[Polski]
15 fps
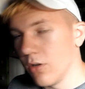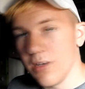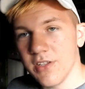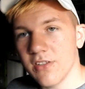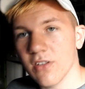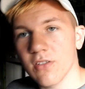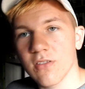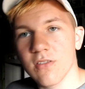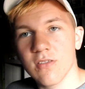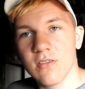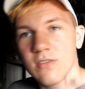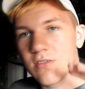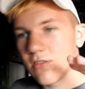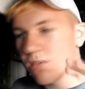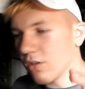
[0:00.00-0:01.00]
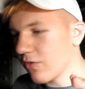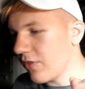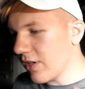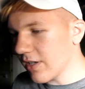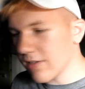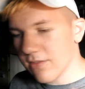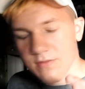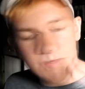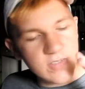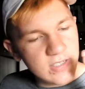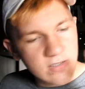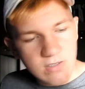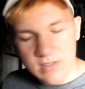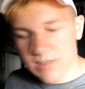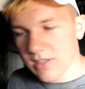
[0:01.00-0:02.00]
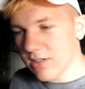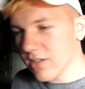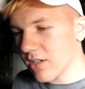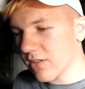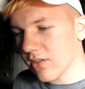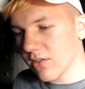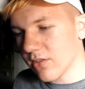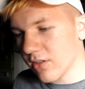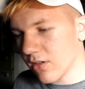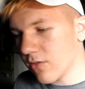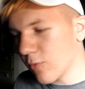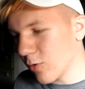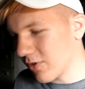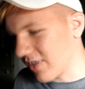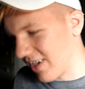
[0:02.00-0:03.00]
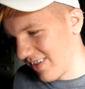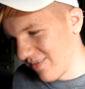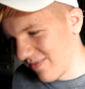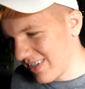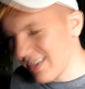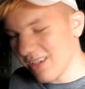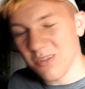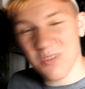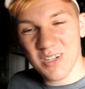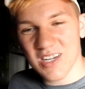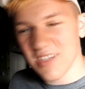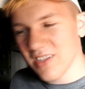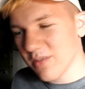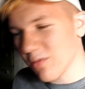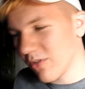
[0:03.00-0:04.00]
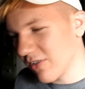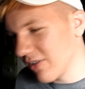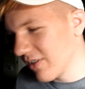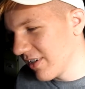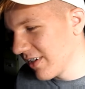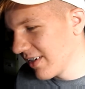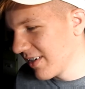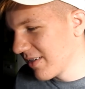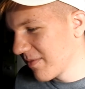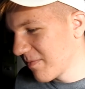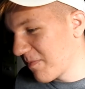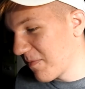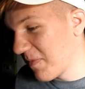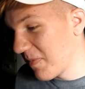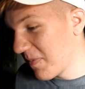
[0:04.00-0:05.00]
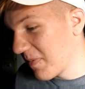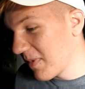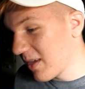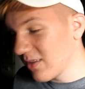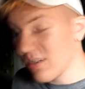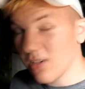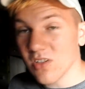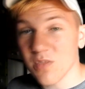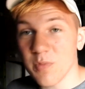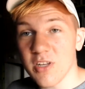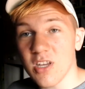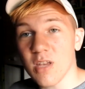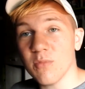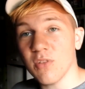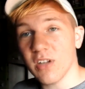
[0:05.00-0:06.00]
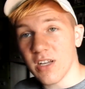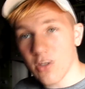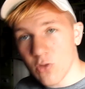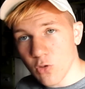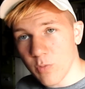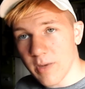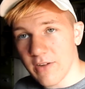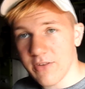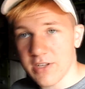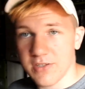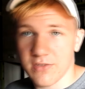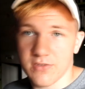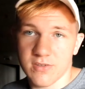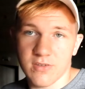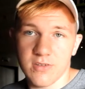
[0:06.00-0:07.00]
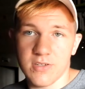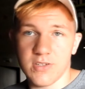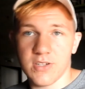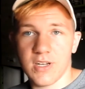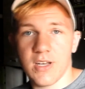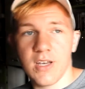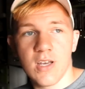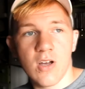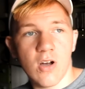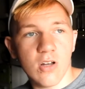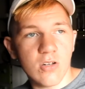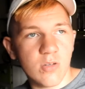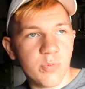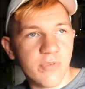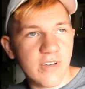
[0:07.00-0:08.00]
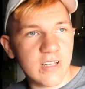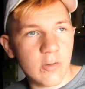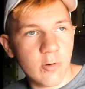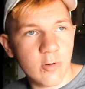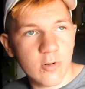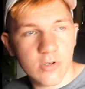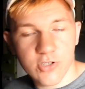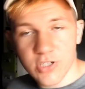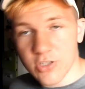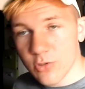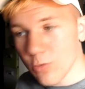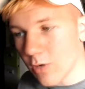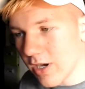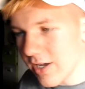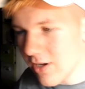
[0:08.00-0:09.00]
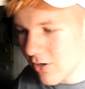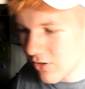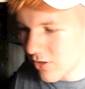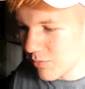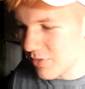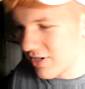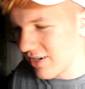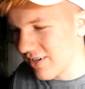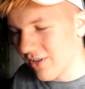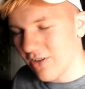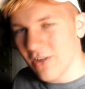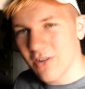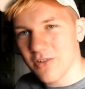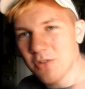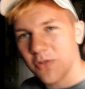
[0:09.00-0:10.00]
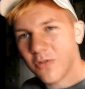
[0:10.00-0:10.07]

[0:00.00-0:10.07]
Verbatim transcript: No i to co chwilę wszystko jest zażnięte od tego Włodka, bez kitu, każde słowo. Tylko zmieniłem to na YouTube'a, wiecie o co chodzi, że on opowiadał o życiu, a ja o kropkę, o